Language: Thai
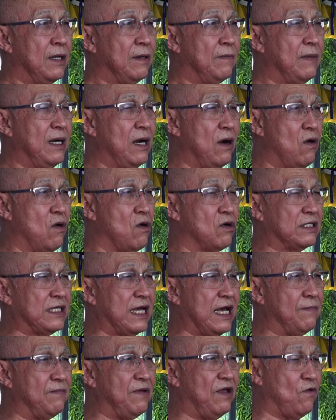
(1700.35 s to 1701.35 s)
เมื่อองค์
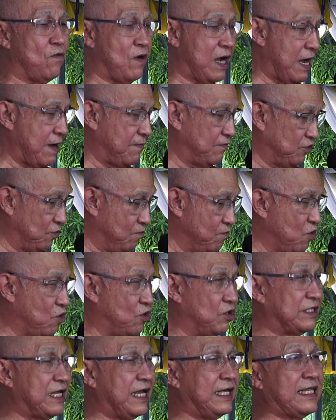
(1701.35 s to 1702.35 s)
ท่านมีความสมบู
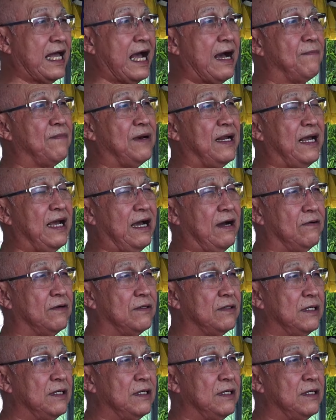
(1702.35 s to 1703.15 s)
รณ์ในธรรมแล้ว